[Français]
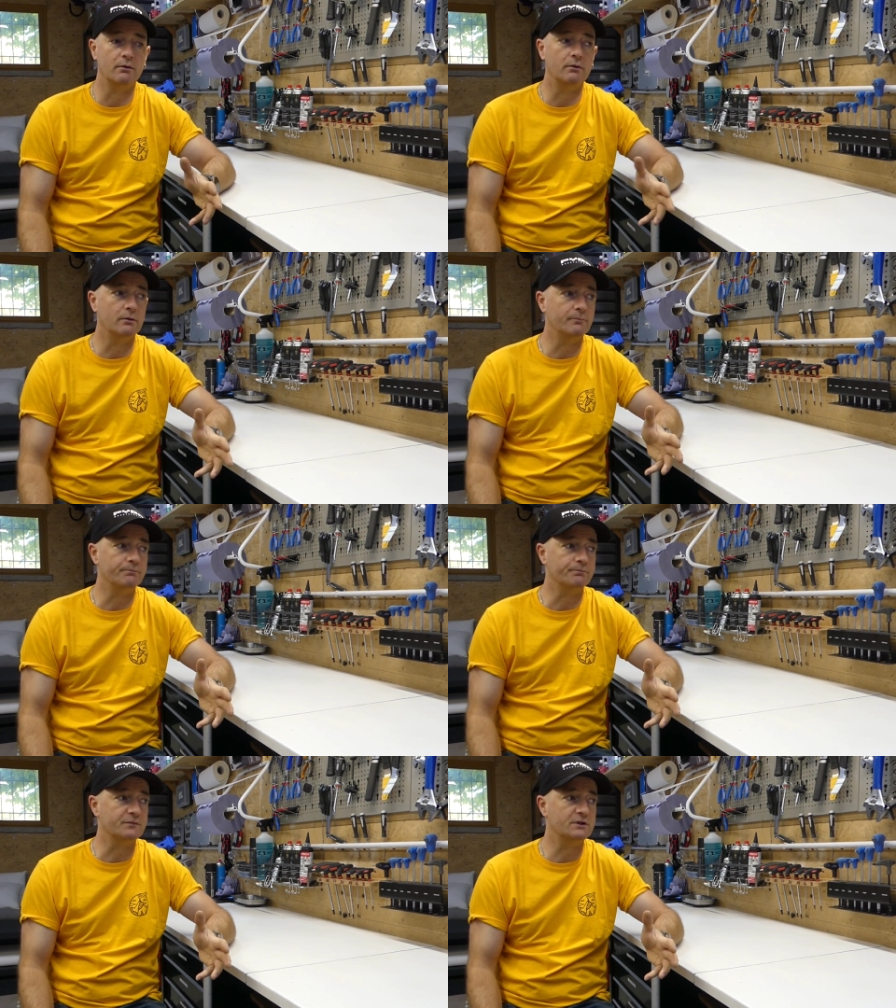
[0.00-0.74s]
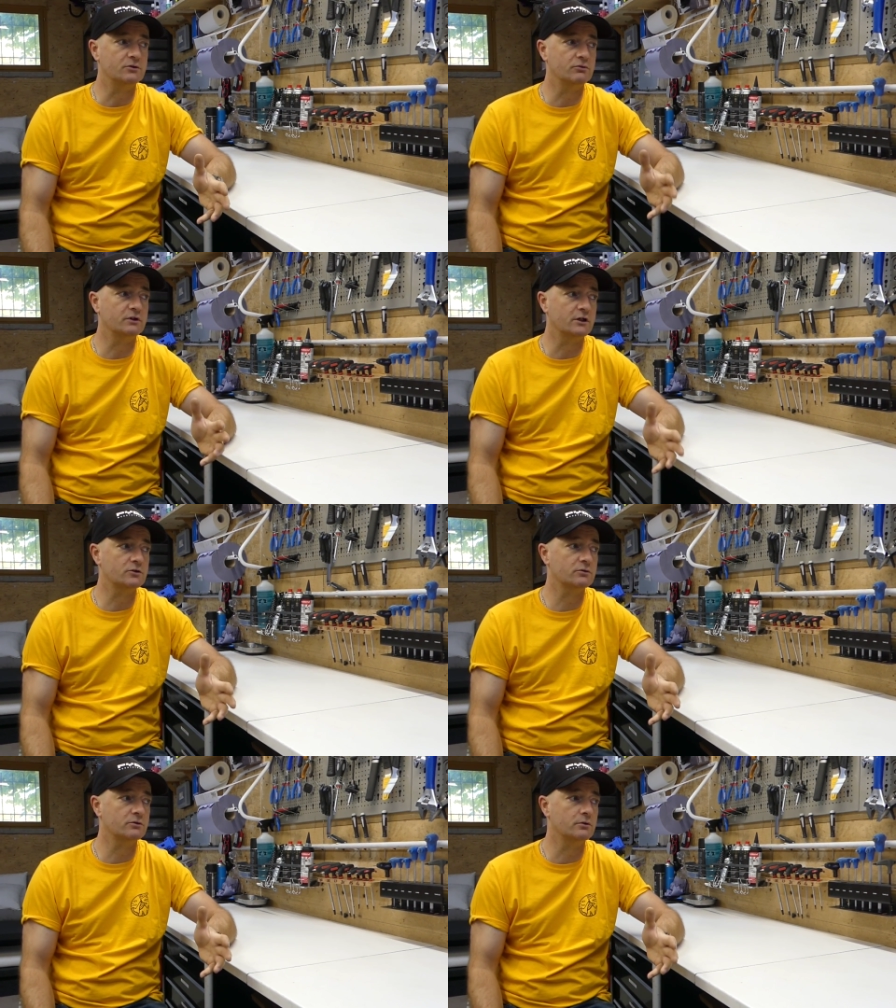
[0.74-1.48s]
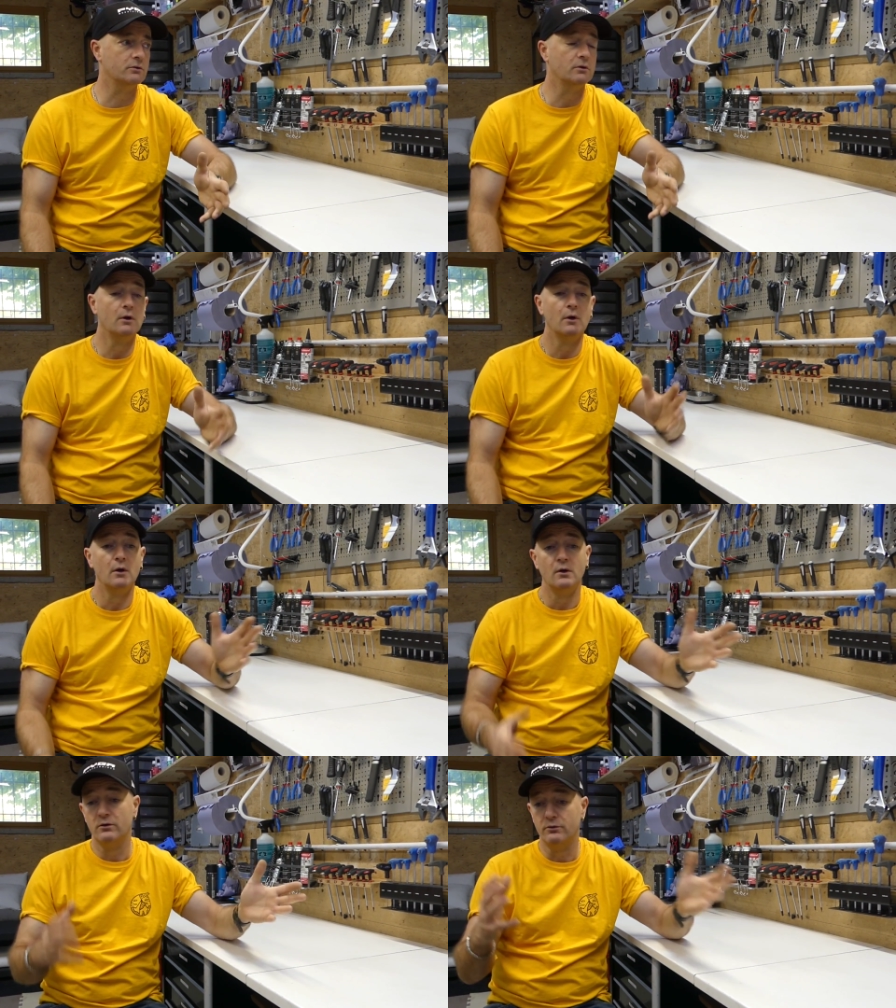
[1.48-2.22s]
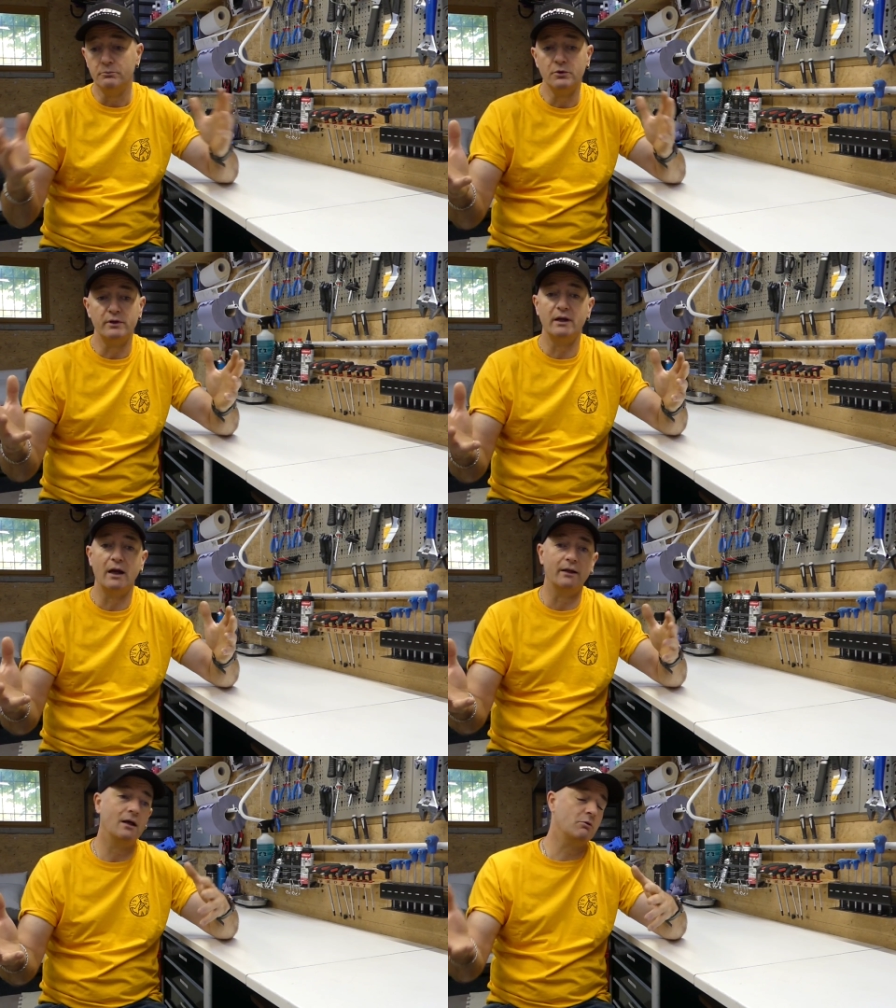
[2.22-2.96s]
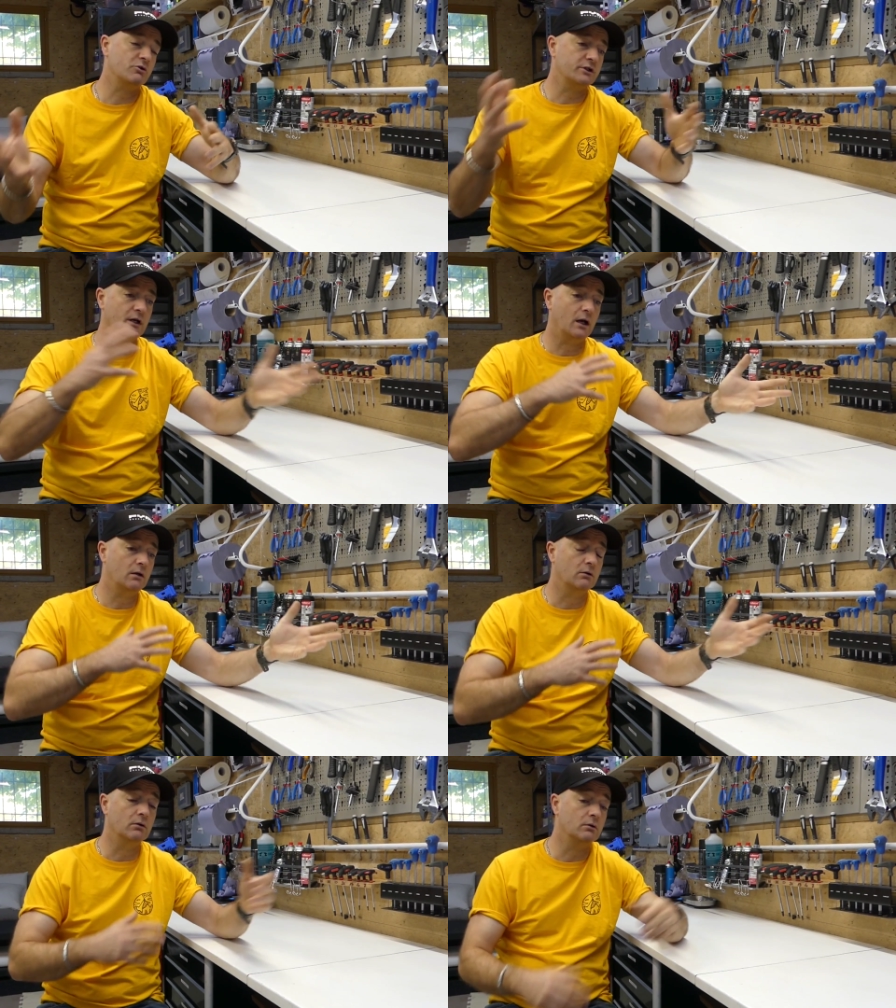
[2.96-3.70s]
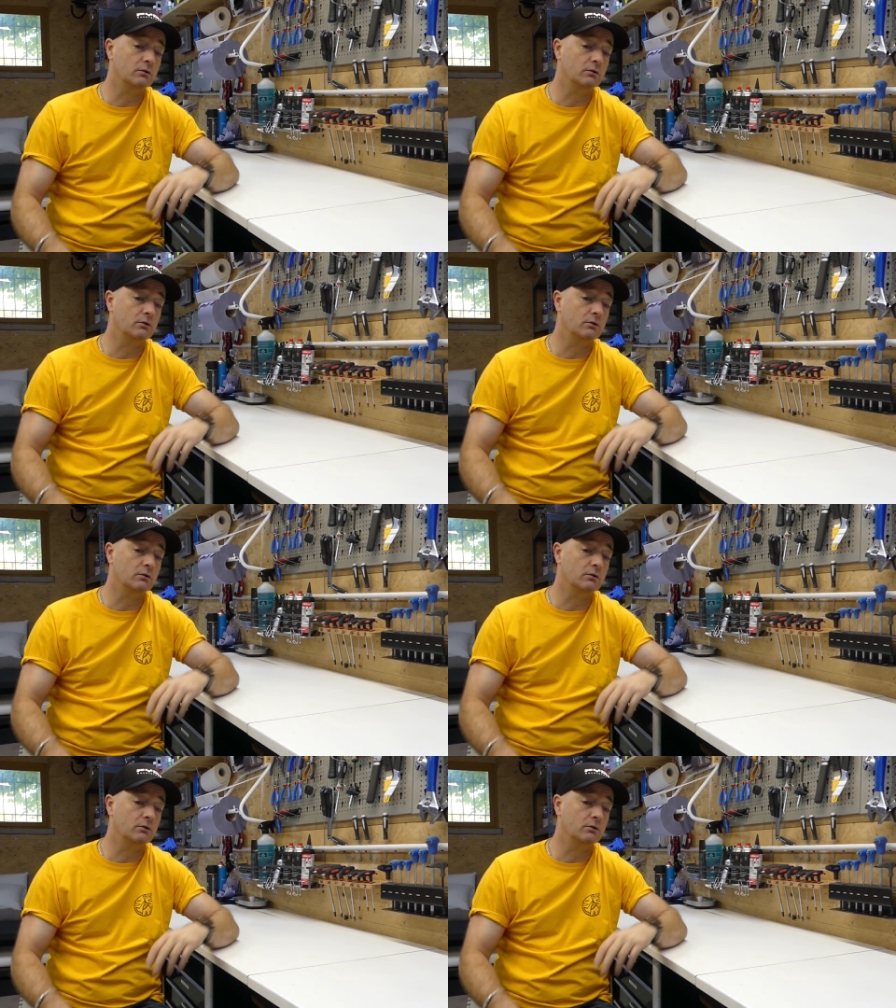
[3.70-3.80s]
Euh, si tu veux quelque chose de biodégradable, en général,